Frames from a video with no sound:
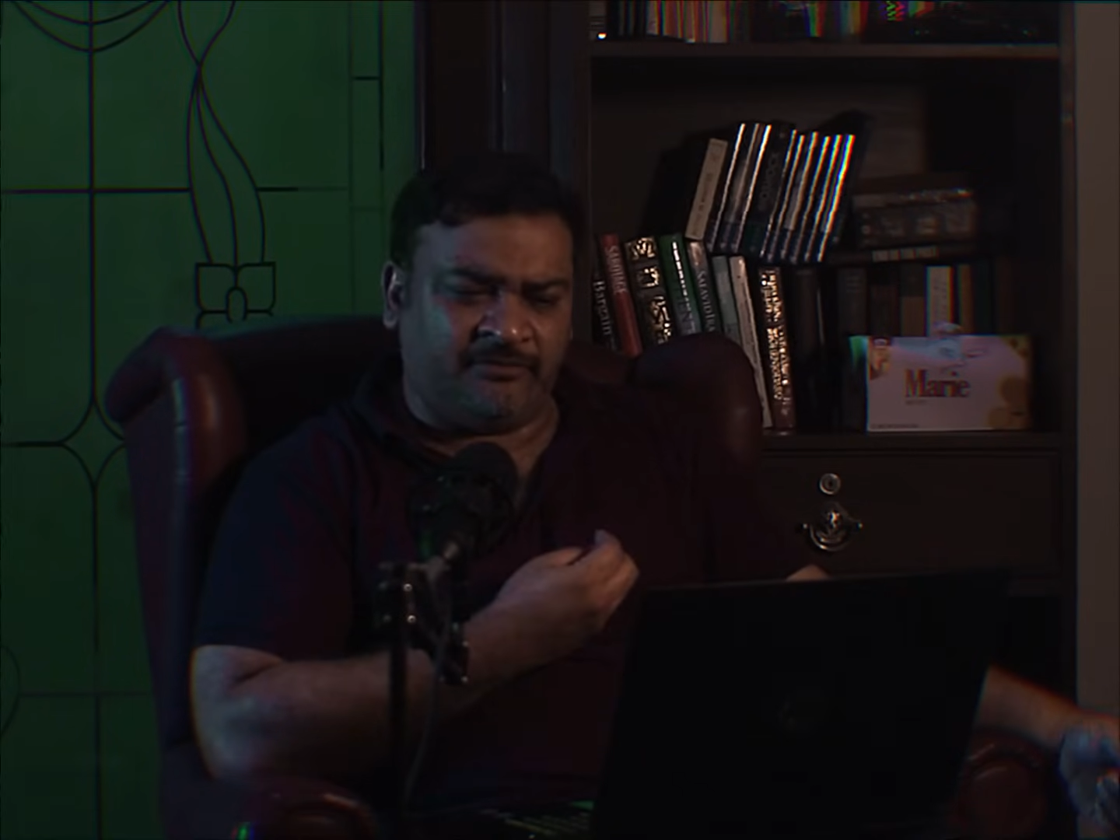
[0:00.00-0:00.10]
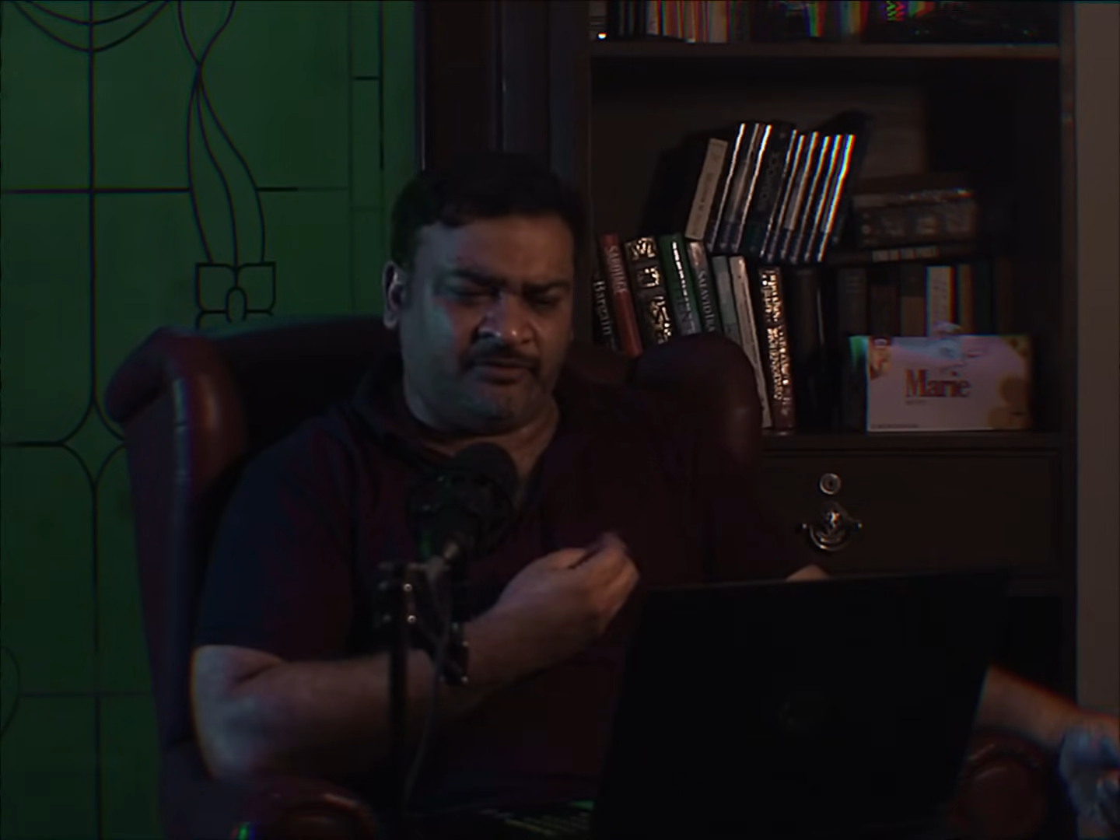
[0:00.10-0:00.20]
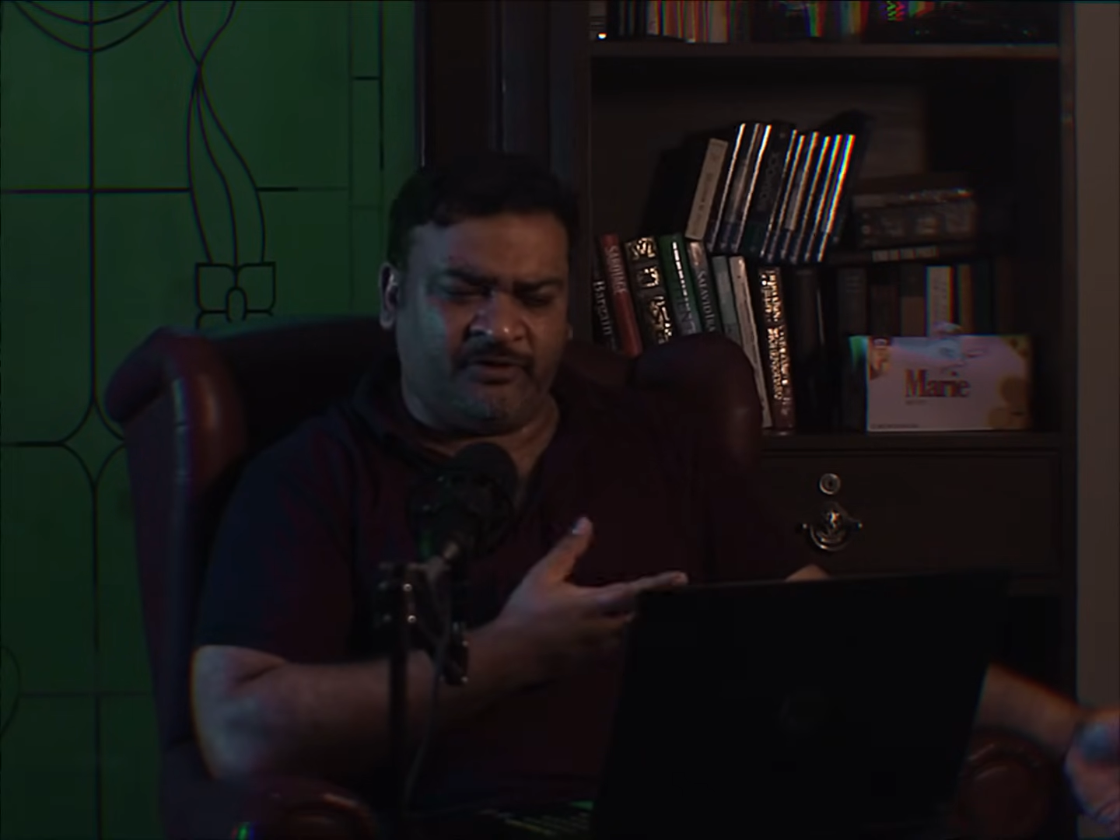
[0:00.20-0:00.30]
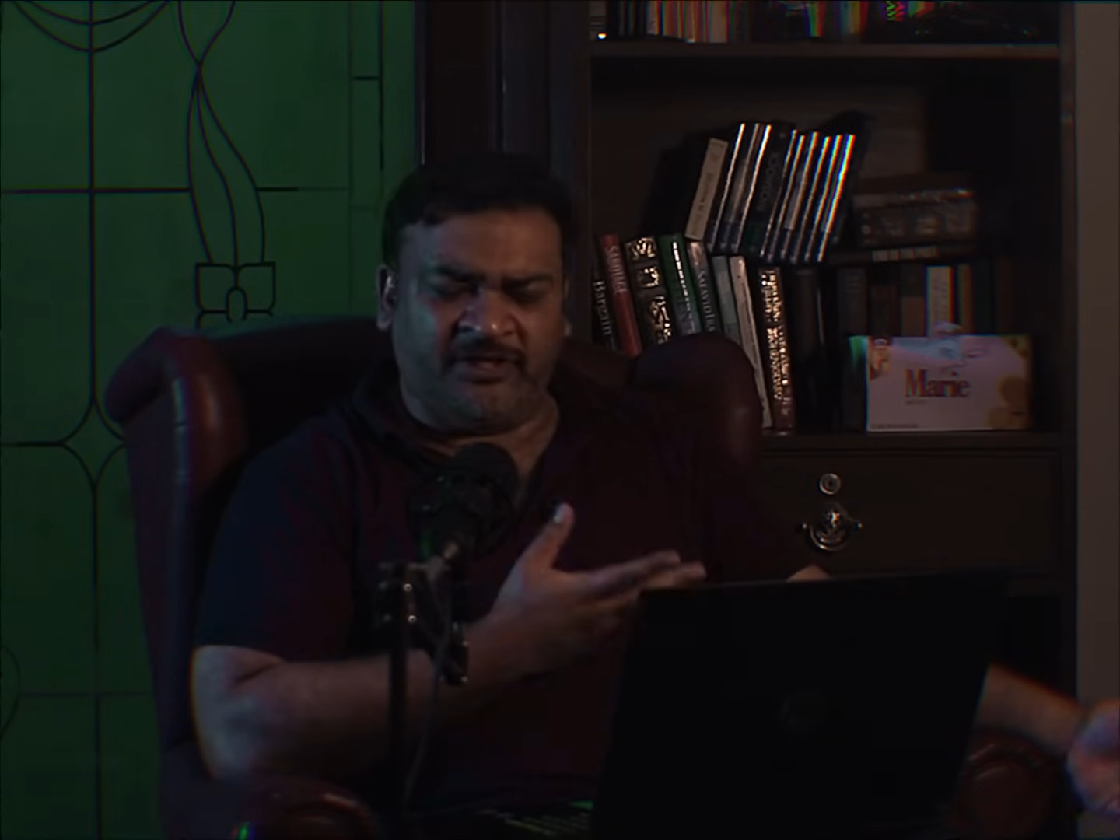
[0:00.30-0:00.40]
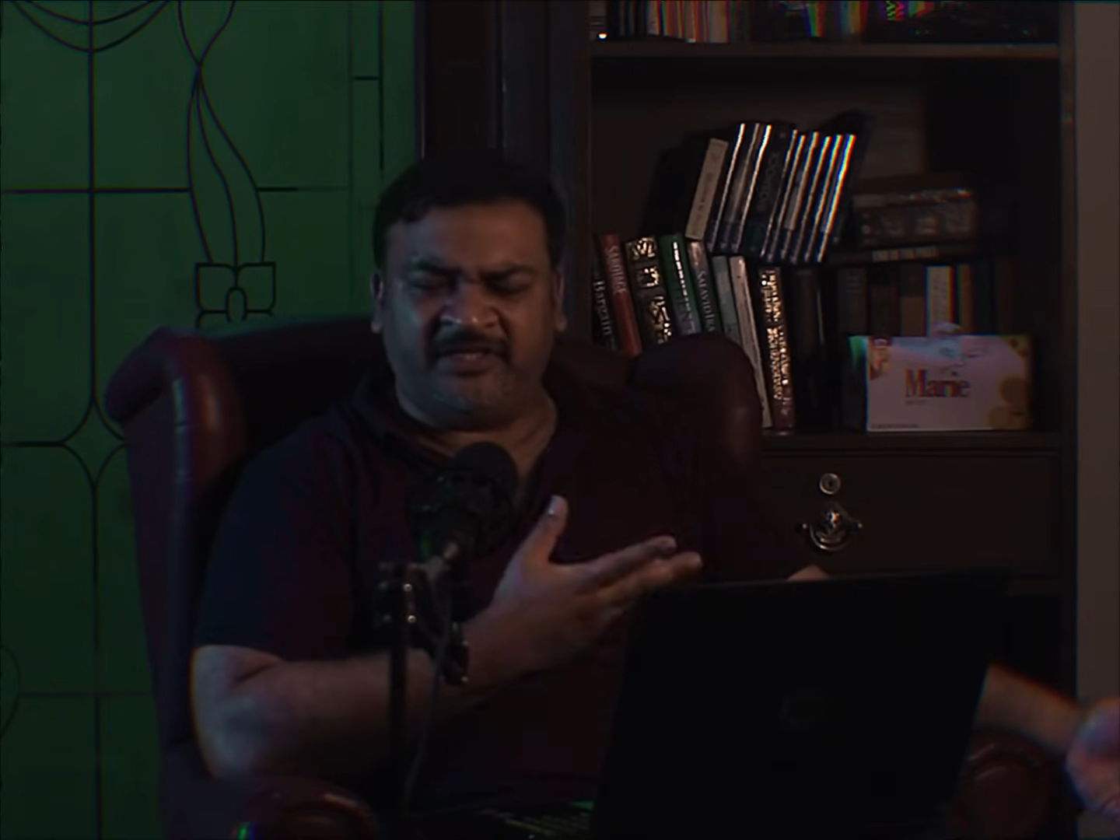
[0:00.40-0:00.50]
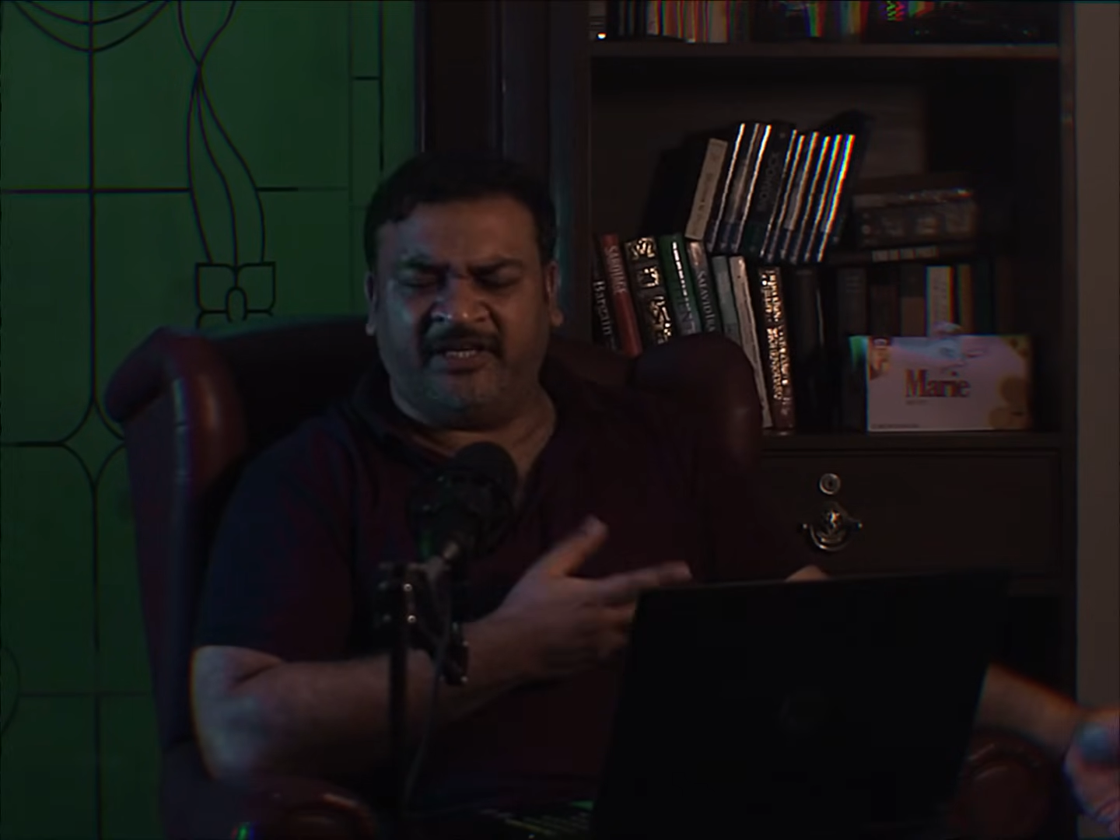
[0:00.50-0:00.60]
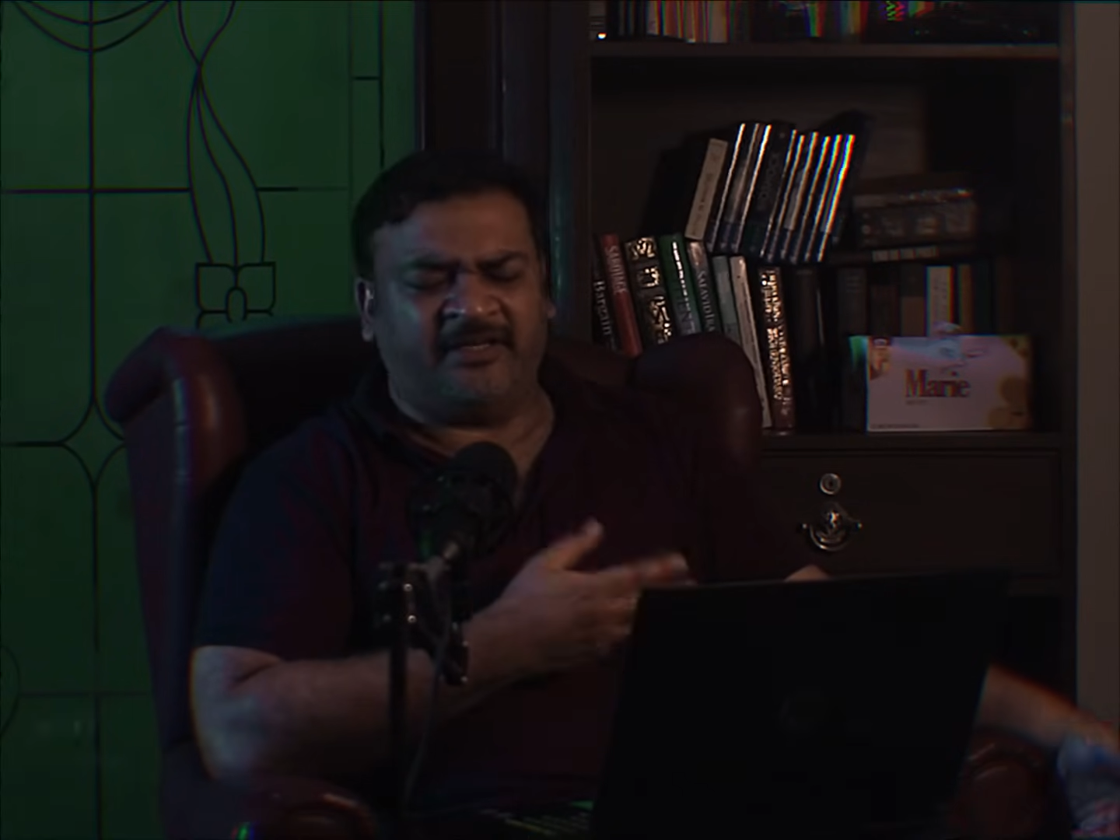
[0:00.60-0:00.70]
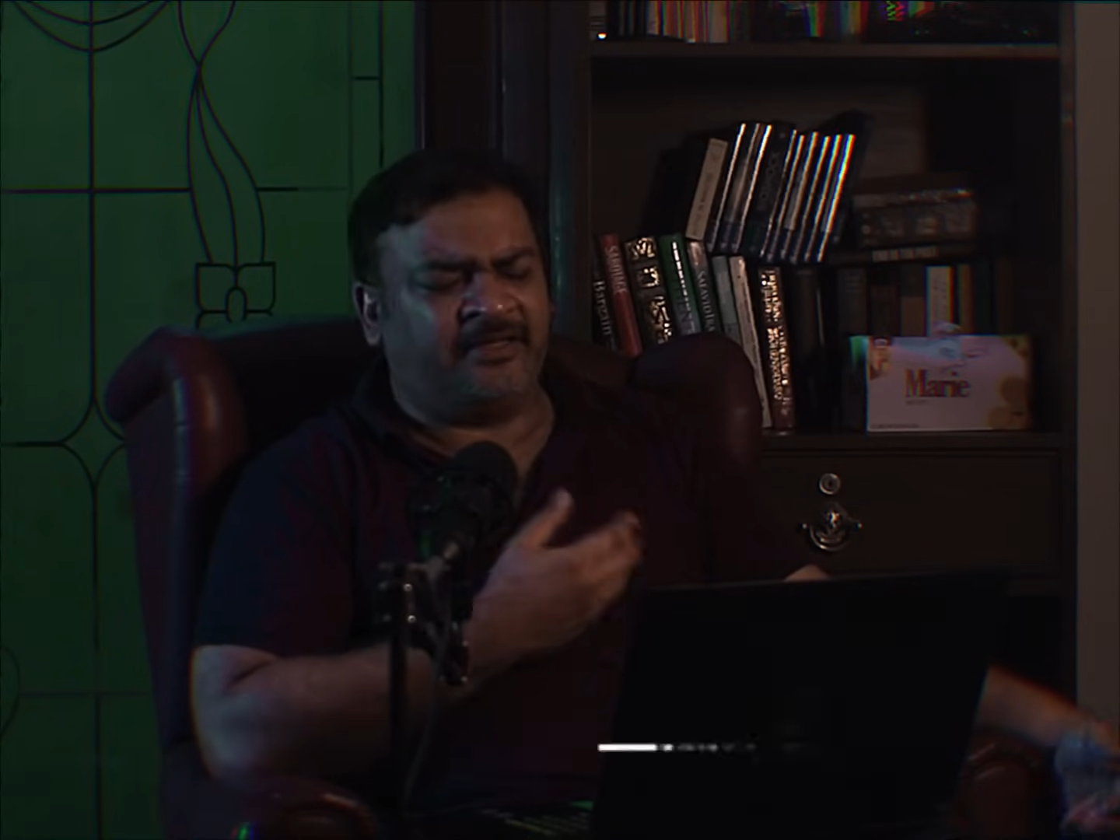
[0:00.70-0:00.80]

स्टोरी शेयर